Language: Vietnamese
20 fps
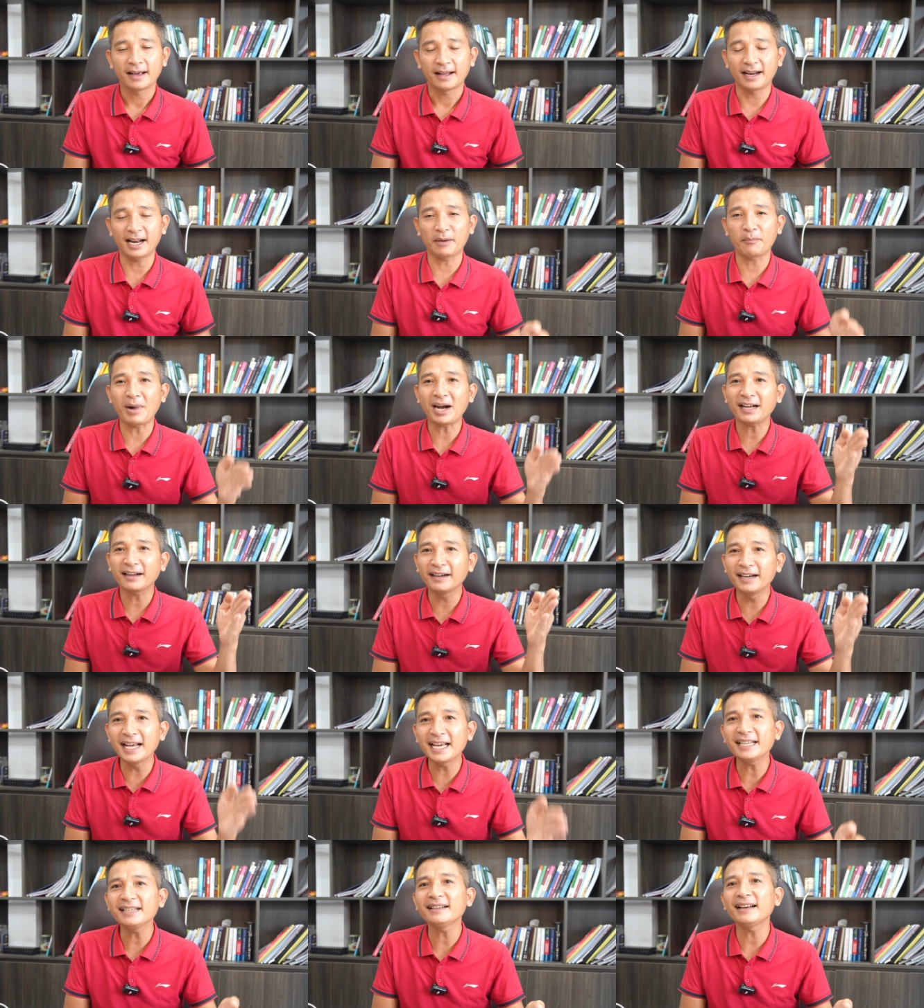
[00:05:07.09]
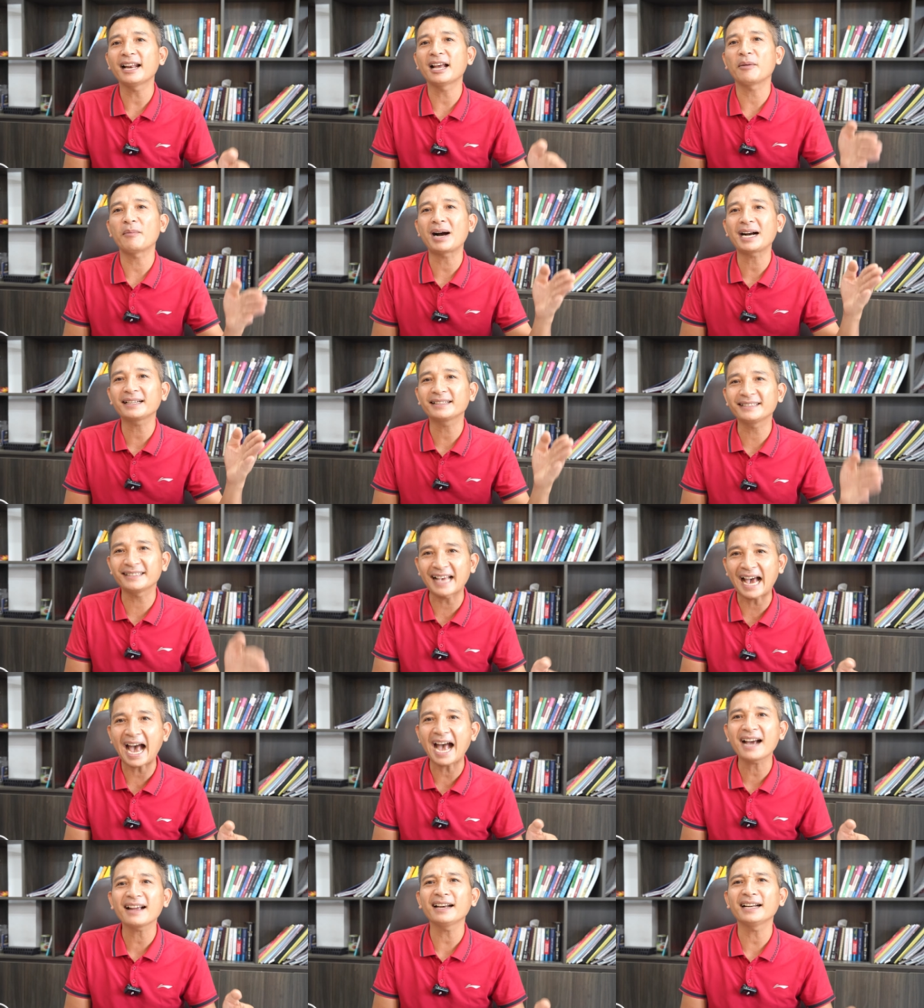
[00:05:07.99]
là Bắc Ninh, là Bắc
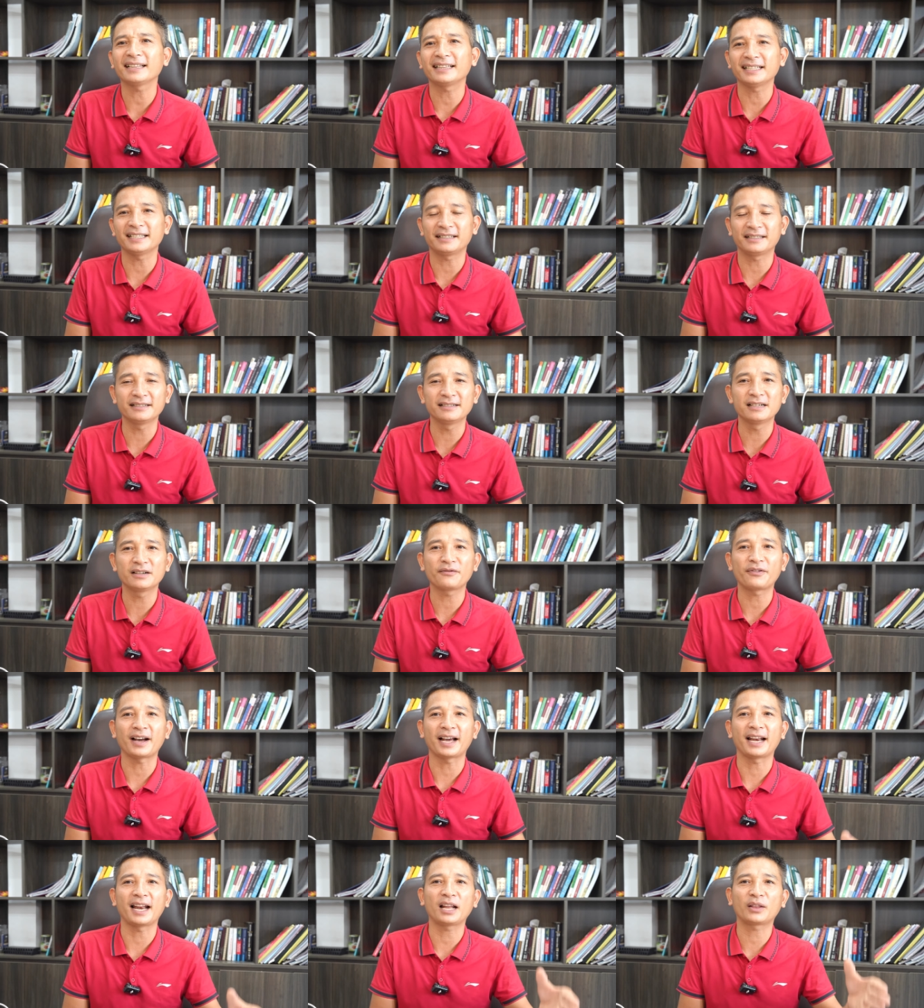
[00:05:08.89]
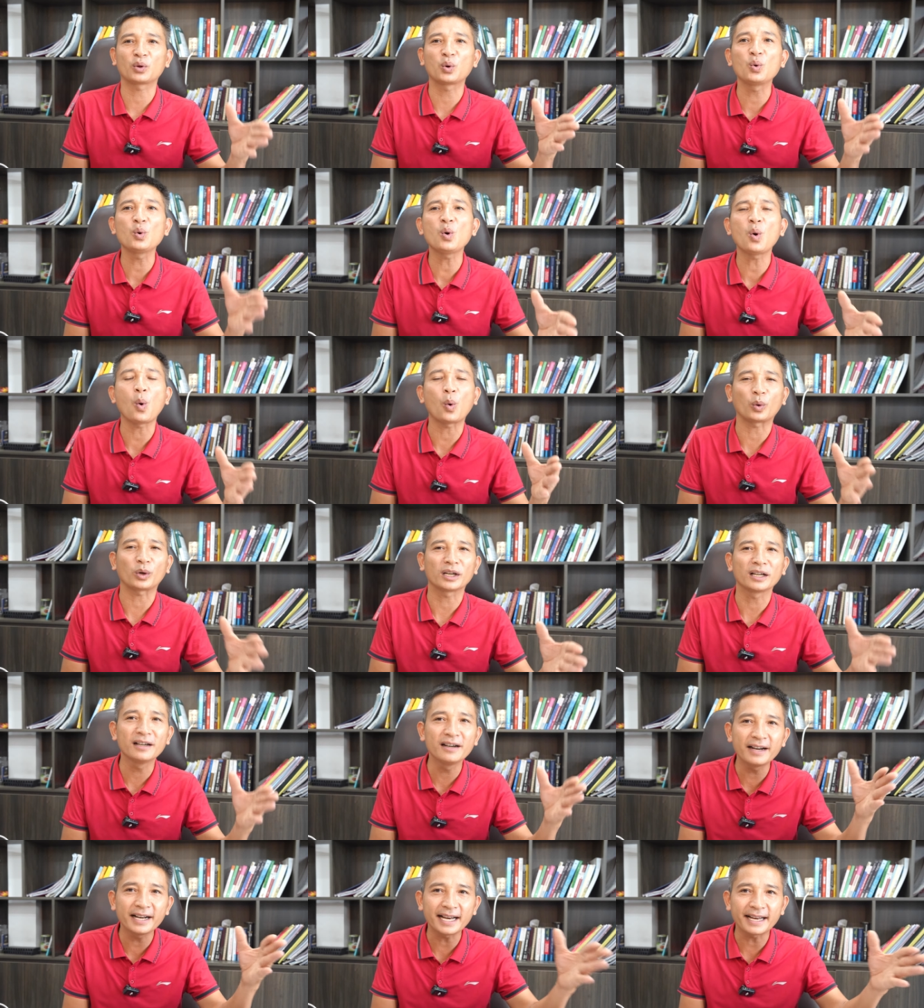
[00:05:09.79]
Giang là thị trường phải là thu
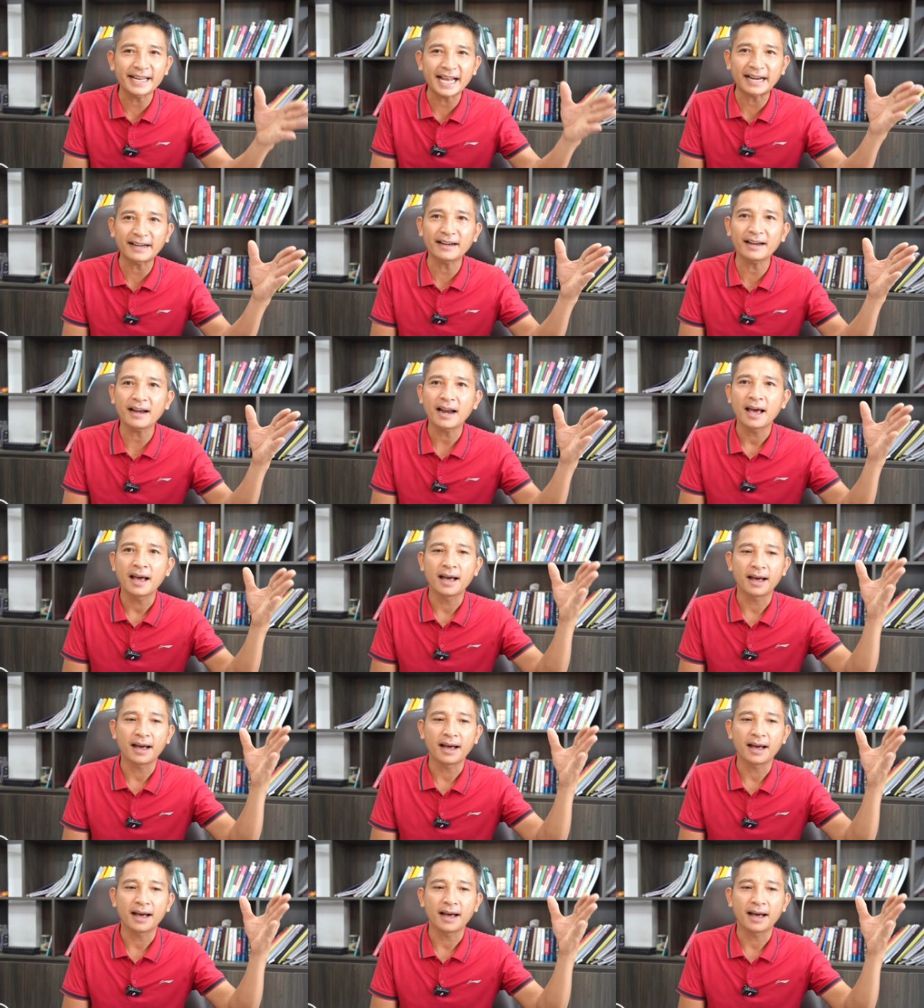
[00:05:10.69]
hút người dân